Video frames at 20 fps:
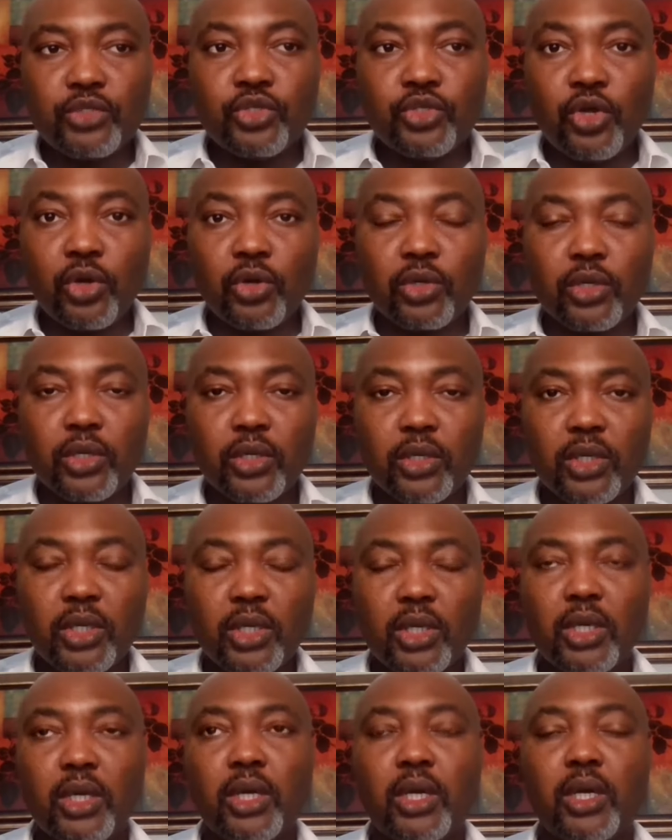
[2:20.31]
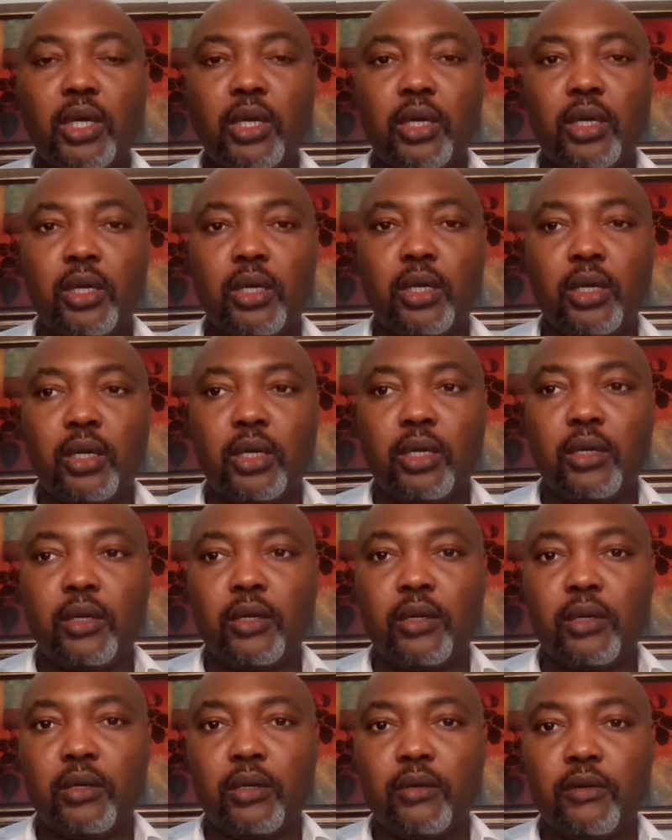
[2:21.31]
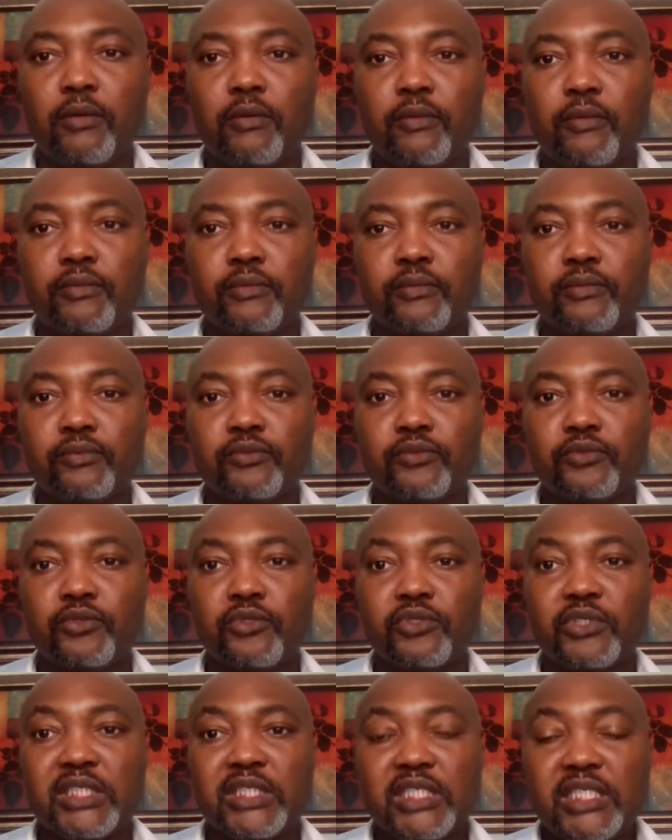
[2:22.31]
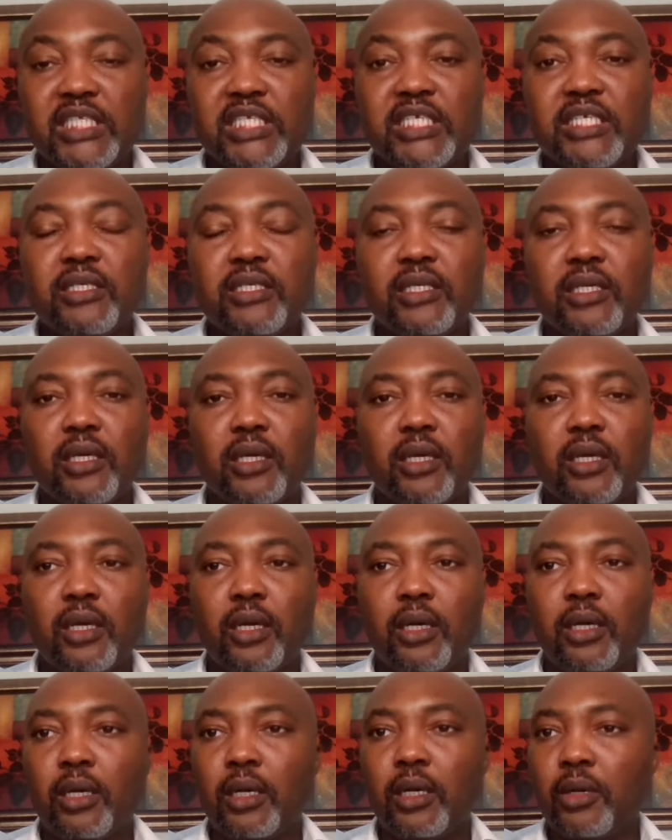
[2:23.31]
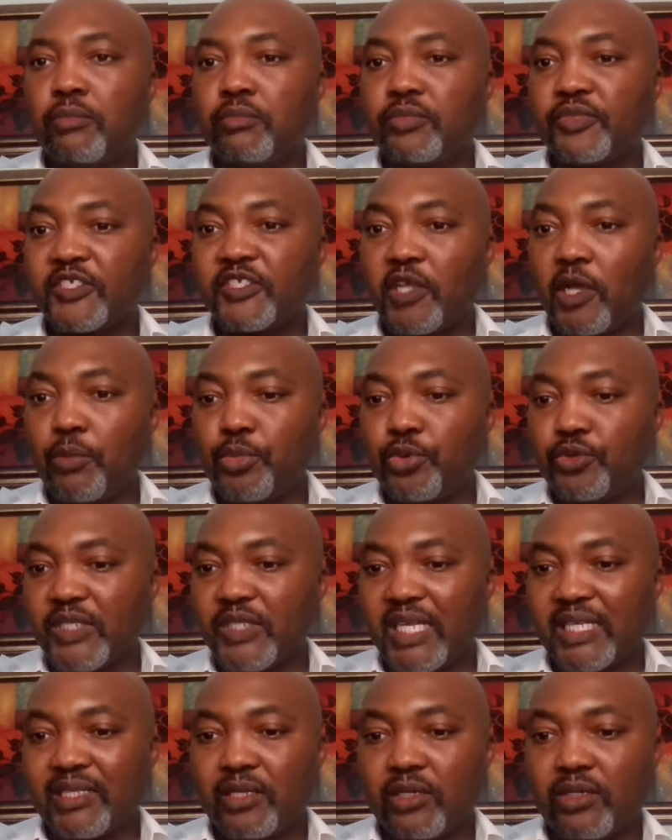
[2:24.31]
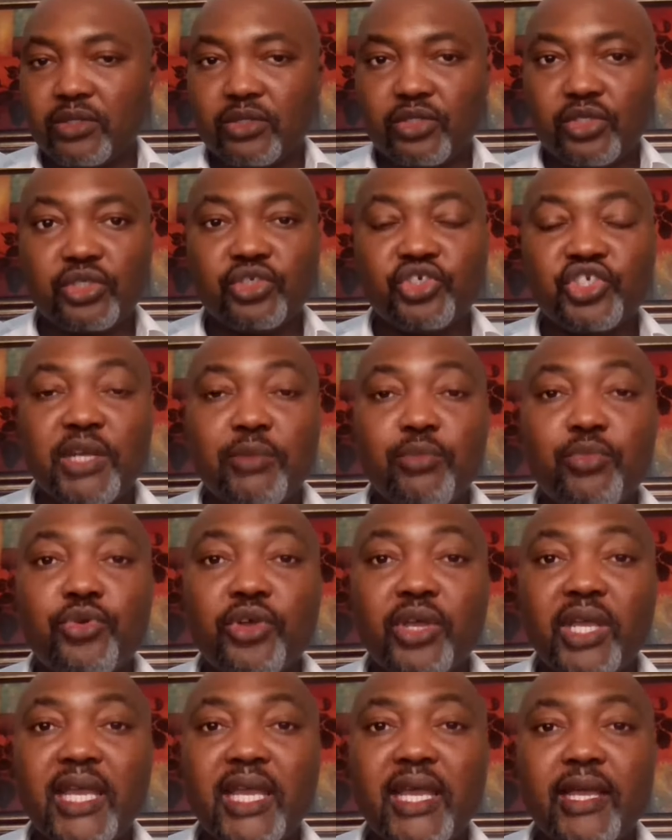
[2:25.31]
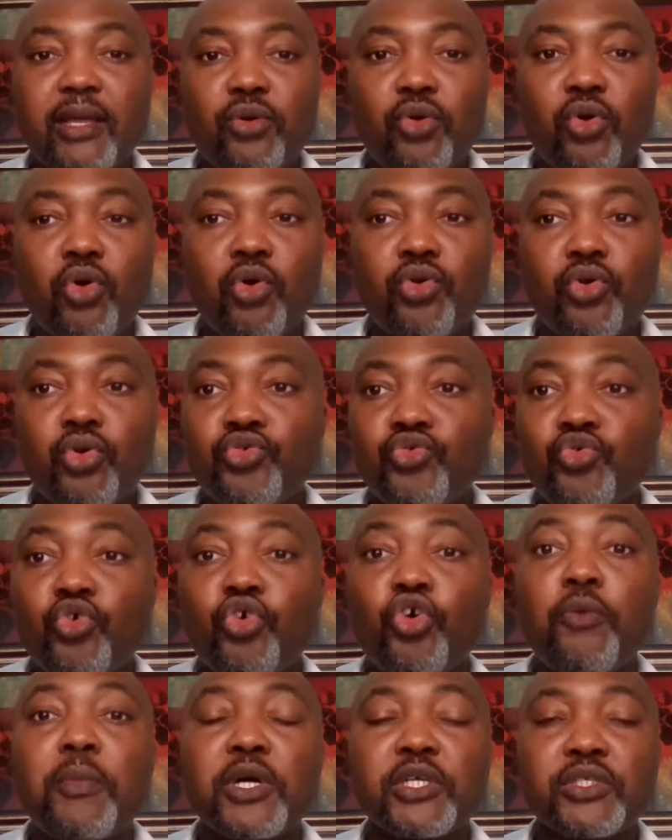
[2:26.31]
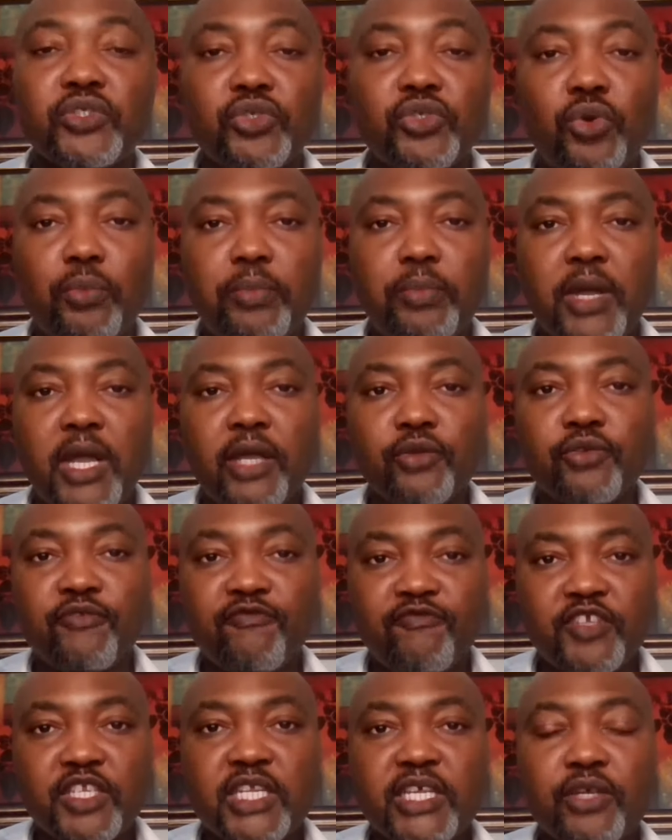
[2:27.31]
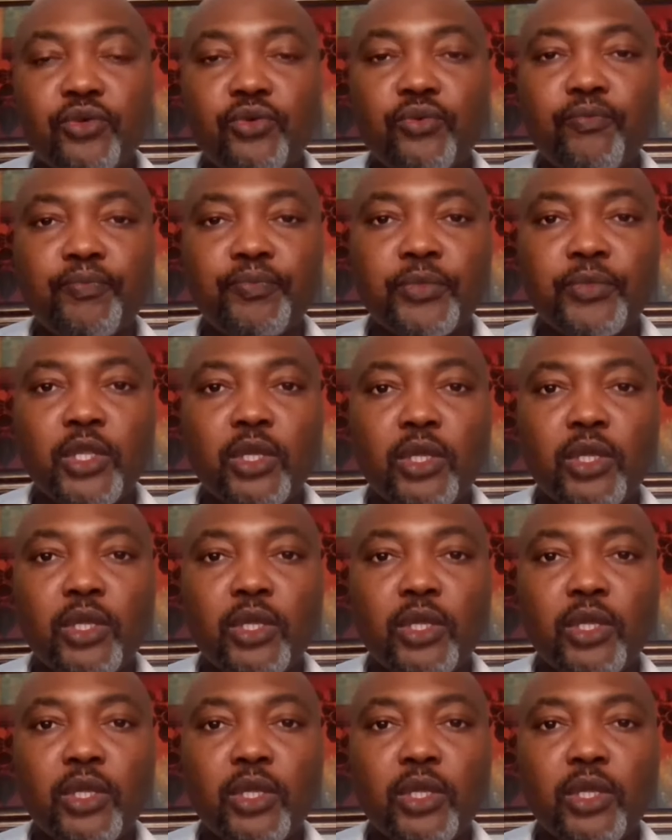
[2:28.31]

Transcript: Donc, euh, ceci dit, euh, sans plus attendre, j'aimerais que nous commencions par une vidéo.